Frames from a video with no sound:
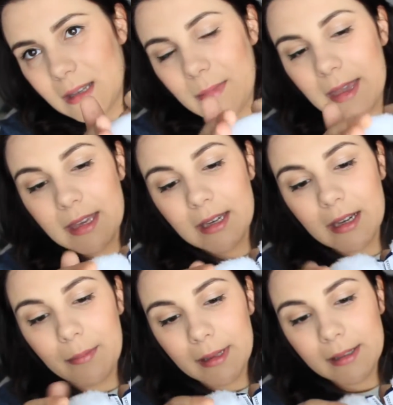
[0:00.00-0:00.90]

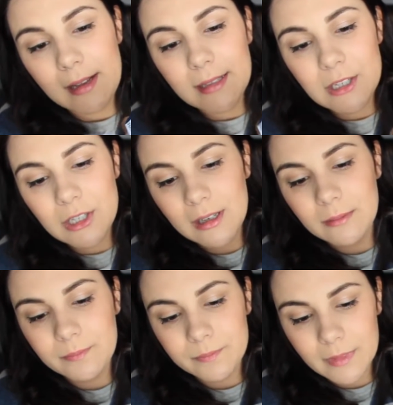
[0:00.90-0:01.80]
мягенькая
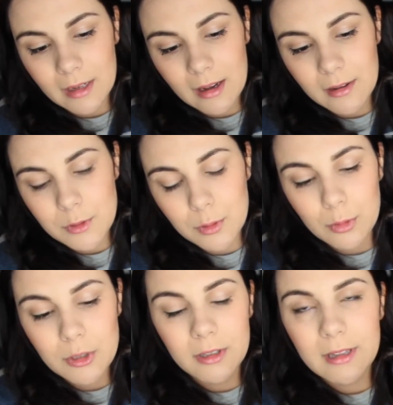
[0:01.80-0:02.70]
подкладочка. А, все
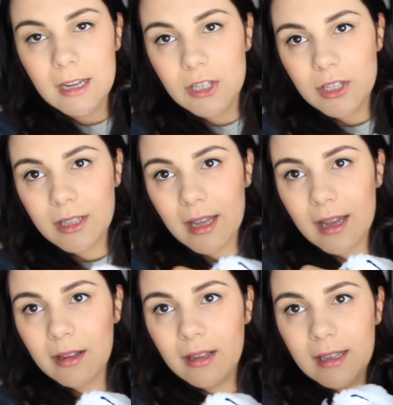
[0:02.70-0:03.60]
точно так же
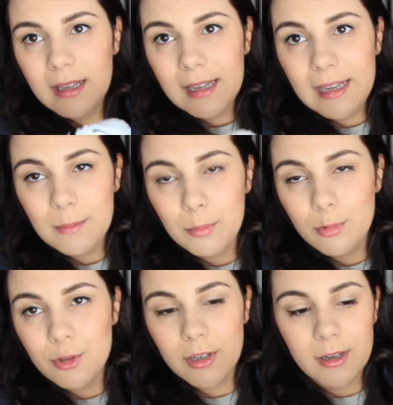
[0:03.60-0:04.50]
на
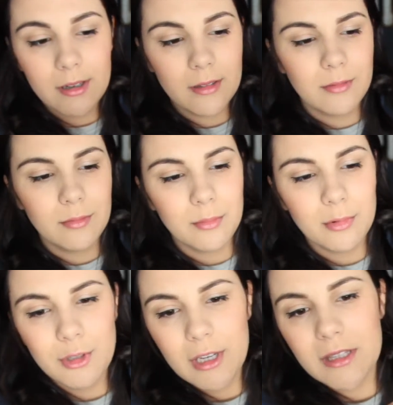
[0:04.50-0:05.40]
липучках.
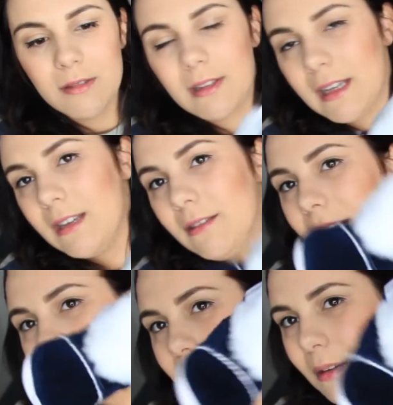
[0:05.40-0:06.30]
Получается вот такие у
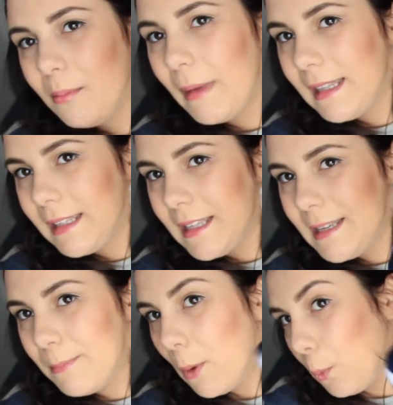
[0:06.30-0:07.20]
нас маленькие типа